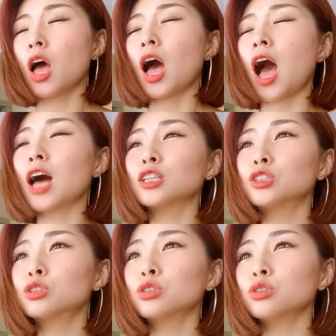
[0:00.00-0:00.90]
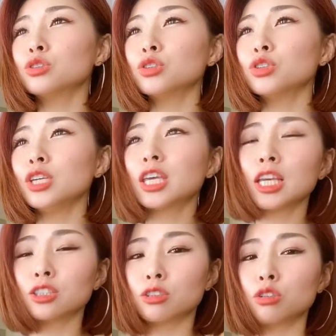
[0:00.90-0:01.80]
熱い
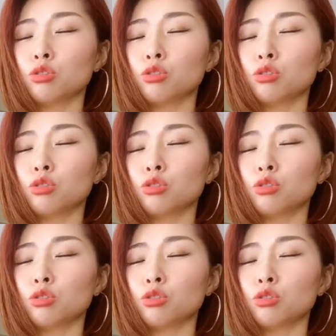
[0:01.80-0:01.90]
キス